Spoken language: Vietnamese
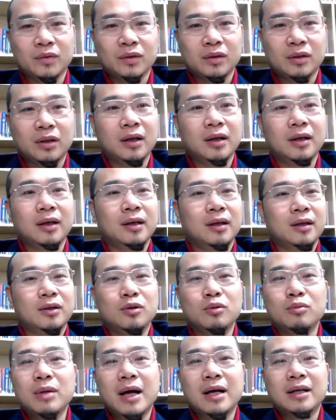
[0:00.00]
thì
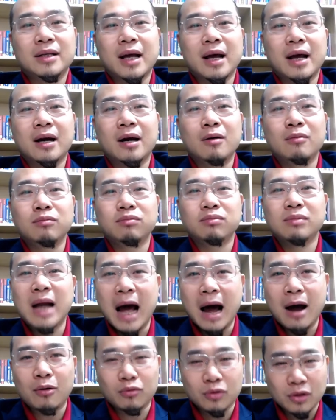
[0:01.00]
chúng ta sẽ không
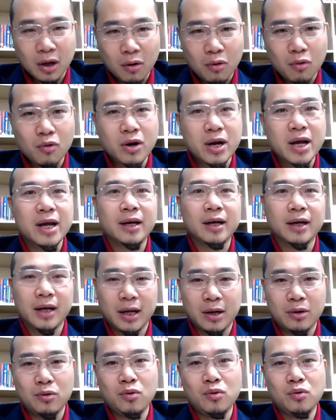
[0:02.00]
đào sâu nghiên
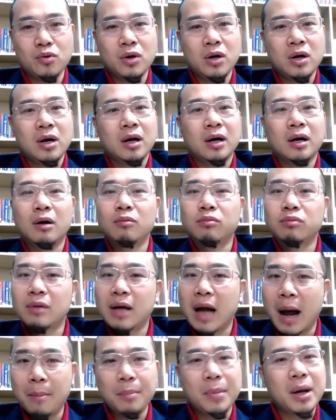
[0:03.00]
cứu, không
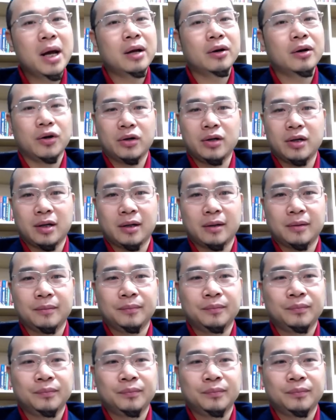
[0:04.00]
đam mê nó được.